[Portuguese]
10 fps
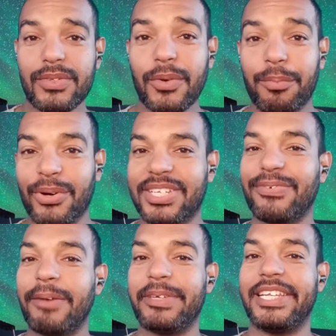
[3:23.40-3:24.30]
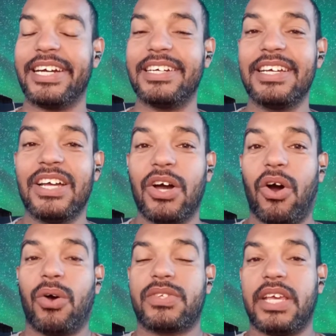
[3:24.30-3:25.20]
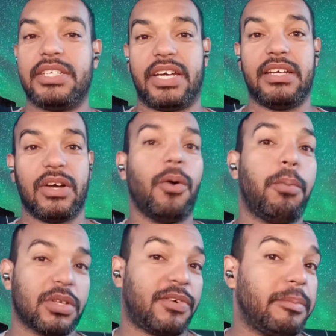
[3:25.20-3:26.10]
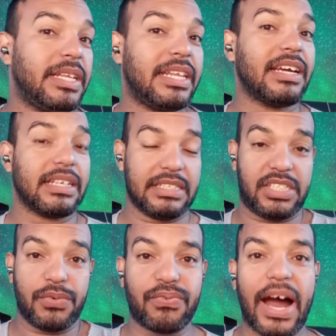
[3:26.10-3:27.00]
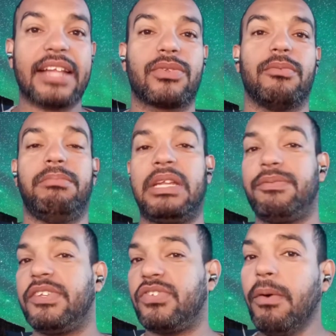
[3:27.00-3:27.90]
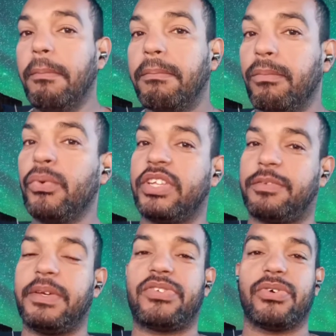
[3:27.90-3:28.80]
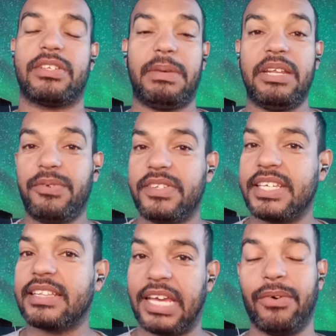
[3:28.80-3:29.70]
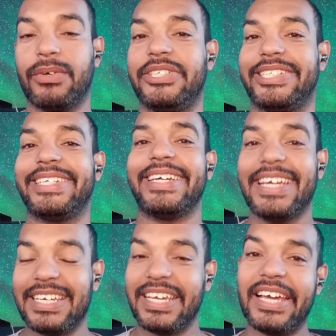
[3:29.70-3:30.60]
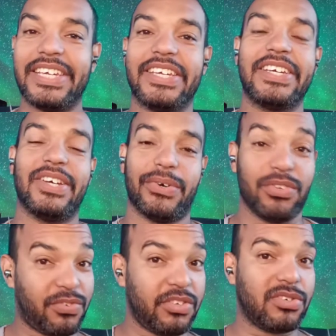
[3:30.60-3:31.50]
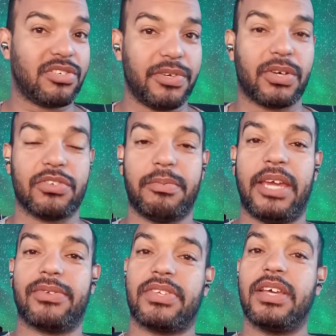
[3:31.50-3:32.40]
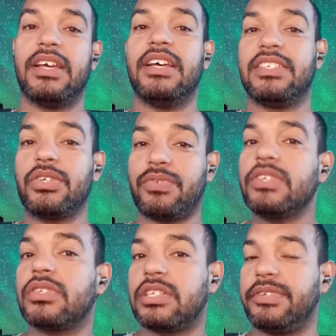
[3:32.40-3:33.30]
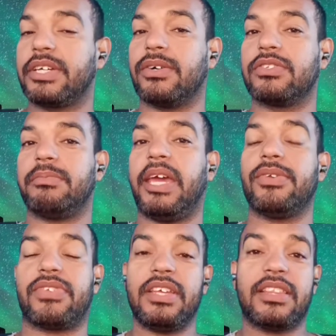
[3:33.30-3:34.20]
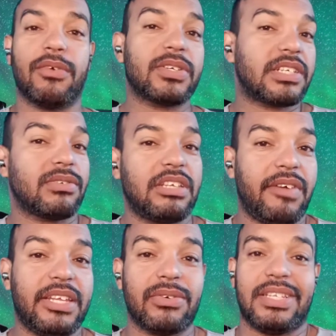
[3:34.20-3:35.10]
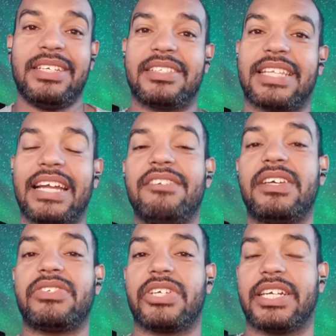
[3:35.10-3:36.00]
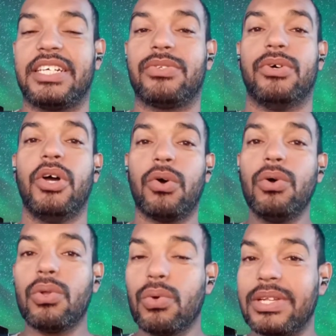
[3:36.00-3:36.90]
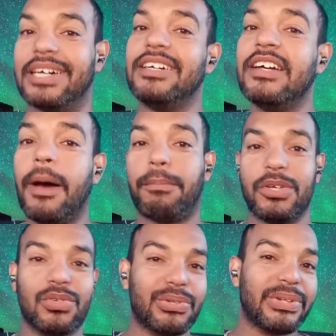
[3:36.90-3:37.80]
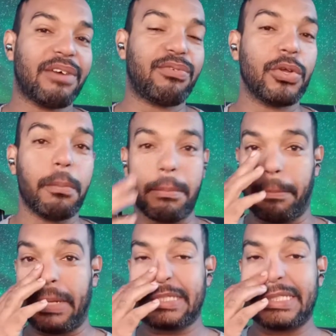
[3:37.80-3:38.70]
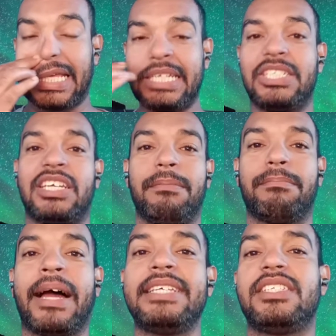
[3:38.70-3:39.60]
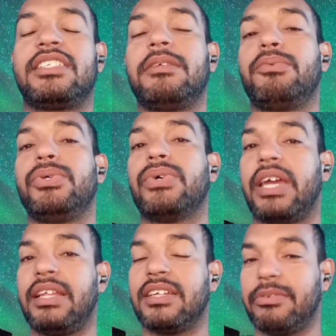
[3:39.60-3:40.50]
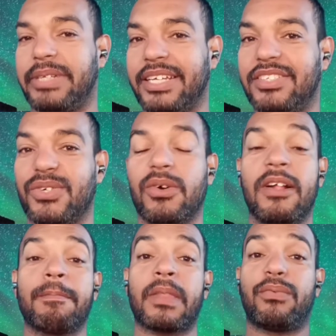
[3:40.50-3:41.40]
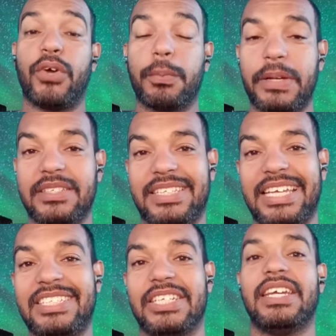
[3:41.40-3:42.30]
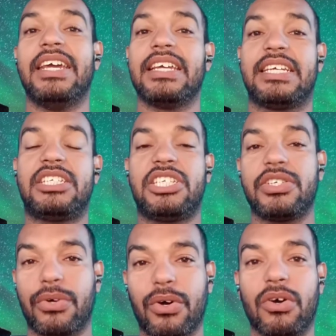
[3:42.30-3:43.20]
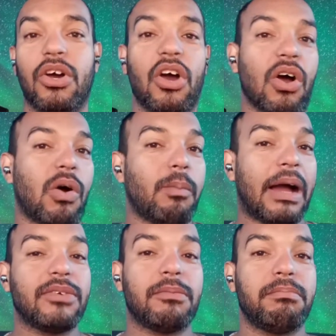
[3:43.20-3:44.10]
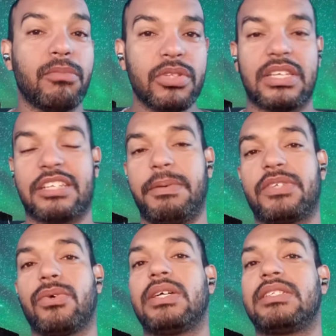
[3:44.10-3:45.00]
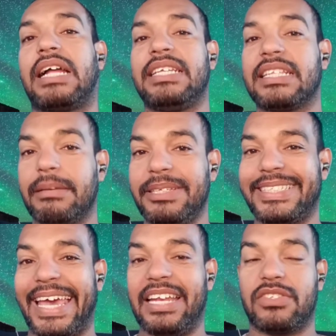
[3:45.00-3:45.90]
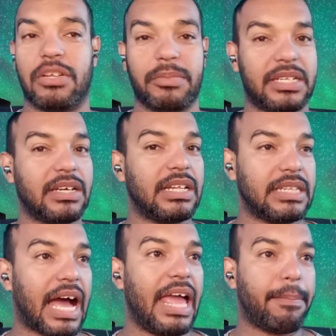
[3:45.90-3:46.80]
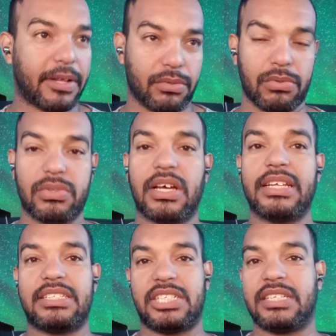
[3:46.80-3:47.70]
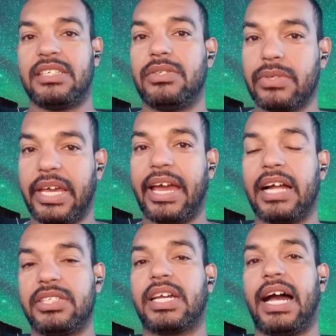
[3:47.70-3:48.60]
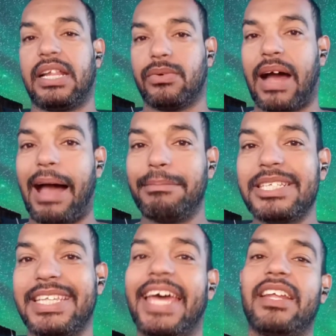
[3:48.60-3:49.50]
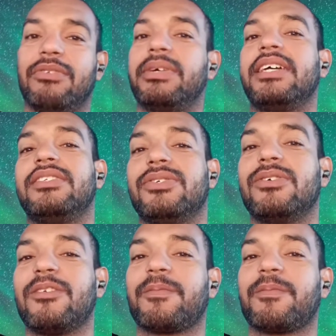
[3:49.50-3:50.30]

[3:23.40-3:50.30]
Bolsa Família. Ou seja, o Bolsa Família de fato beneficiou muitas pessoas, beneficia até hoje. E aí, os fins justificam os meios? Se os fins justificam os meios, então vocês não deveriam nem estar investigando o Lula, pois o Lula foi o presidente que mais distribuiu renda no Brasil. Foi o presidente que tirou uma, muitas pessoas da linha da miséria. Se eu não me engano, na época do Lula tinha sido erradicado a miséria no Brasil.